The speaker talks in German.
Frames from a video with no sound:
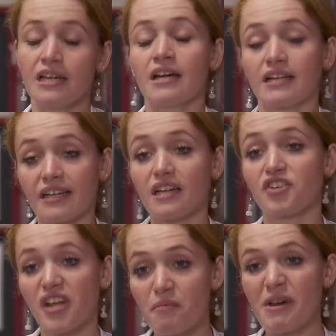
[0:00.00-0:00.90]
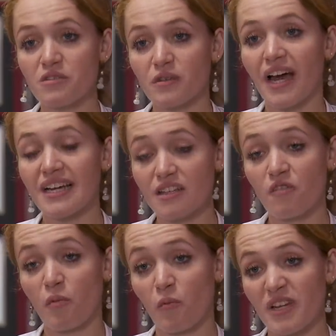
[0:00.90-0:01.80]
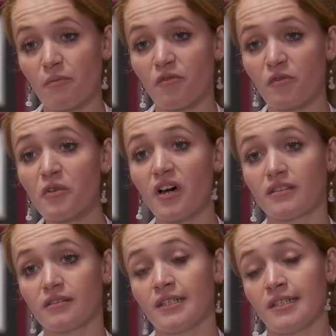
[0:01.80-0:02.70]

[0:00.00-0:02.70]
kann das sowas schnell mal zu Kreislaufproblemen führen.